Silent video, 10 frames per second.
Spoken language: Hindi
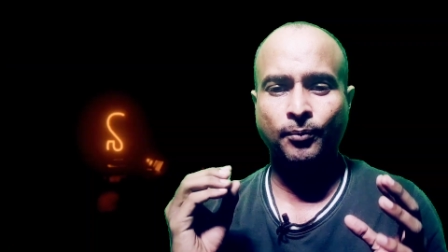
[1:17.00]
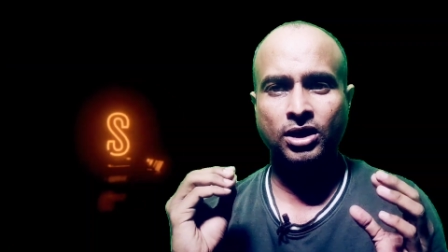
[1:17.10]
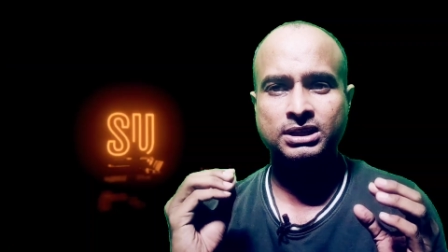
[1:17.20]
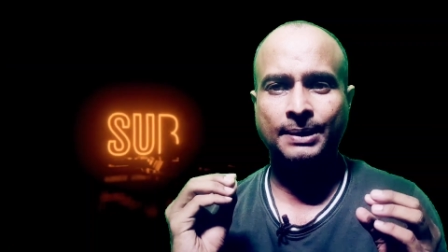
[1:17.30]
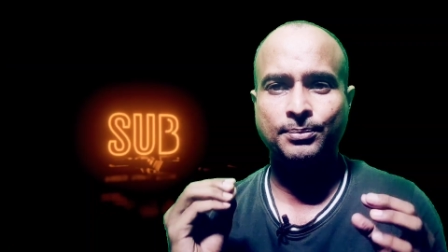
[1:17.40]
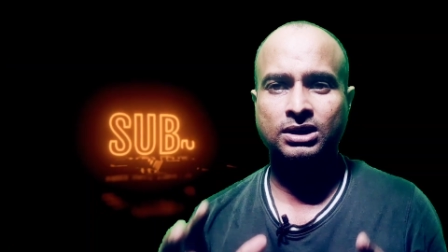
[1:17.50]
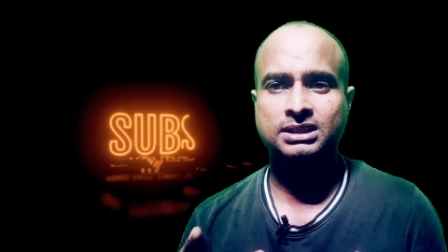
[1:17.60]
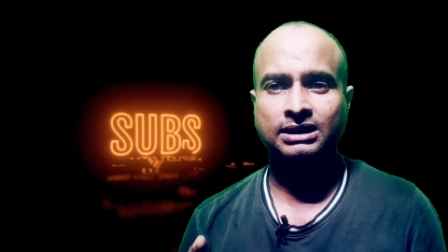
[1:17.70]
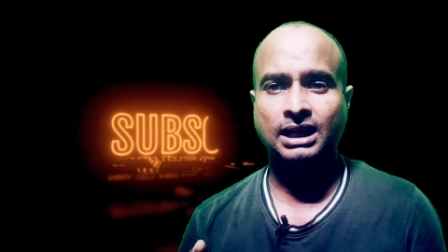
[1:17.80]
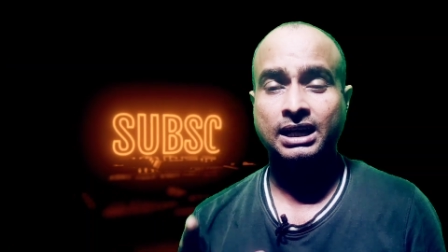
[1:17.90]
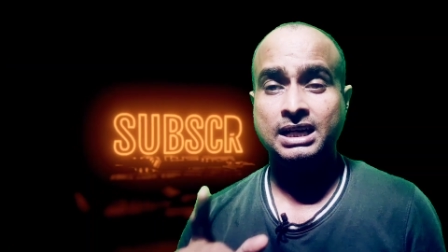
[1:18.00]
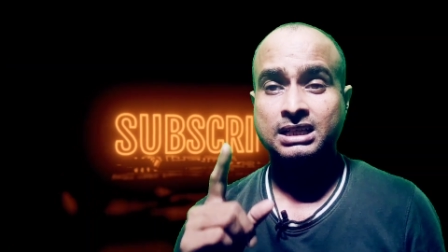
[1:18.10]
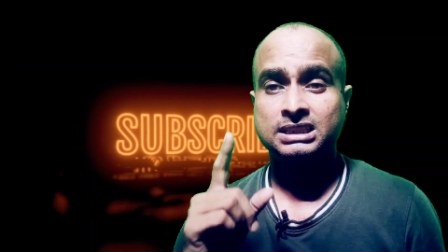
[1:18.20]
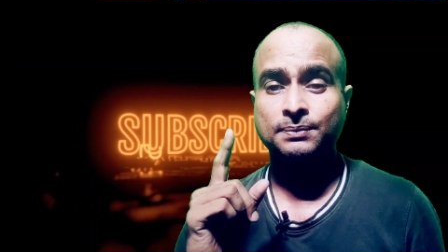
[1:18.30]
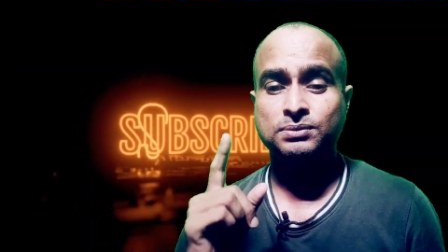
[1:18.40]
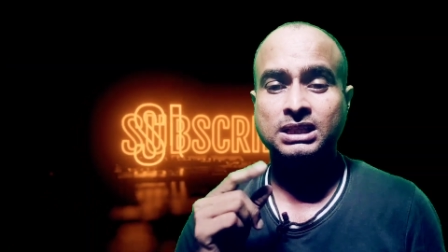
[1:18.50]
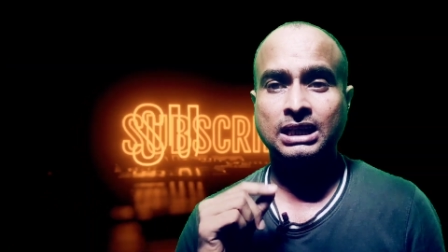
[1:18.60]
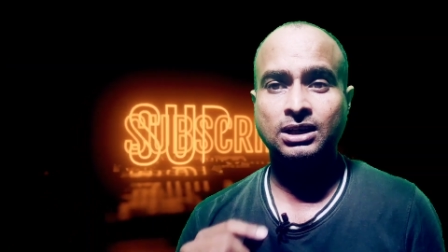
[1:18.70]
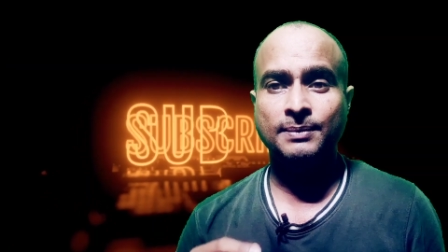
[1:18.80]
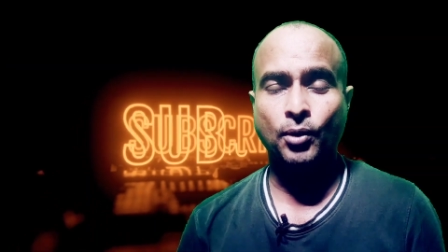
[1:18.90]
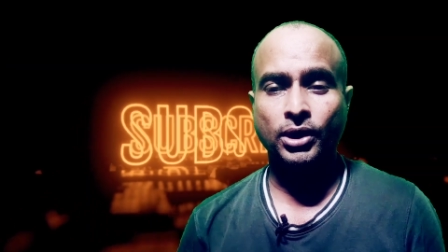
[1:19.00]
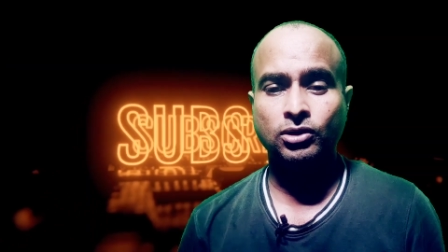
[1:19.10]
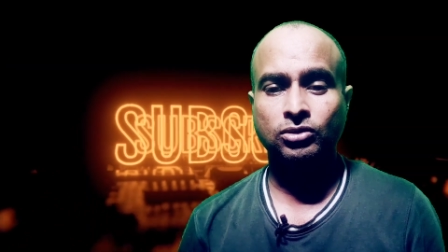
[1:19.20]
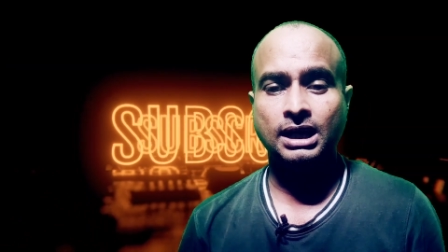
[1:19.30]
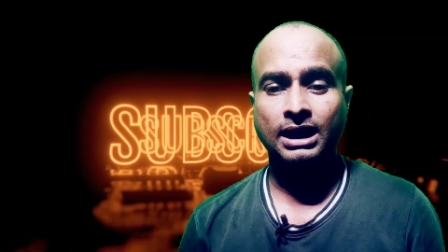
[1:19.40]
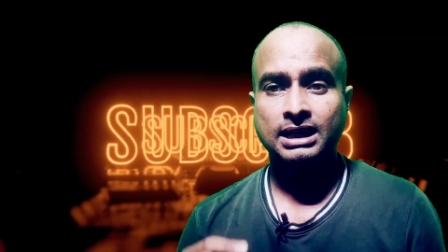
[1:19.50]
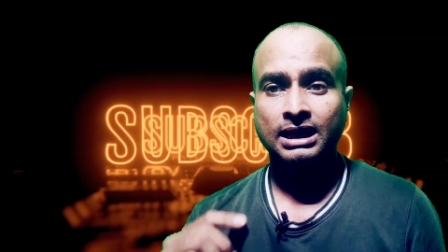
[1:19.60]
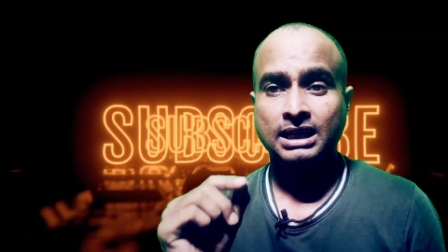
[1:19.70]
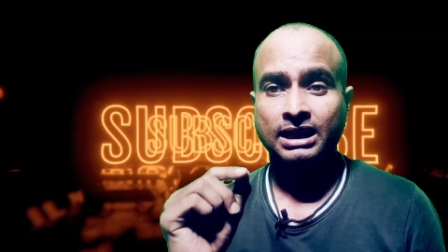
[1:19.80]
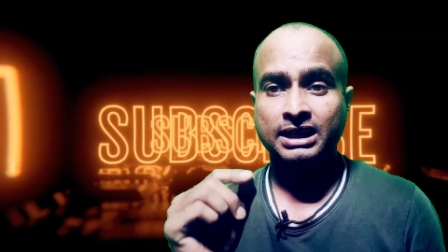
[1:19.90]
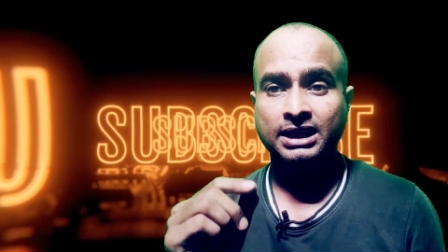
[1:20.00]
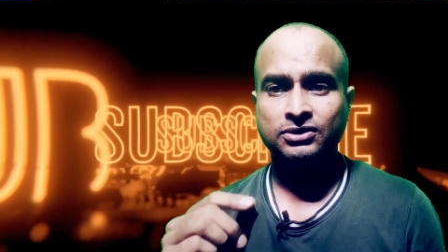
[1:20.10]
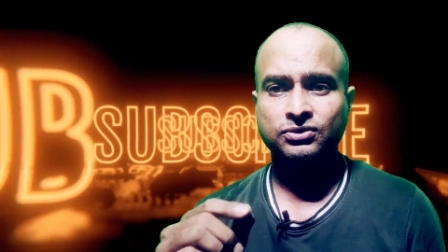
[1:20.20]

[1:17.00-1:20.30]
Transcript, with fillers: पॉलिसी आपको कर सकता है सबसे ज़्यादा इंपॉर्टेंट होता है री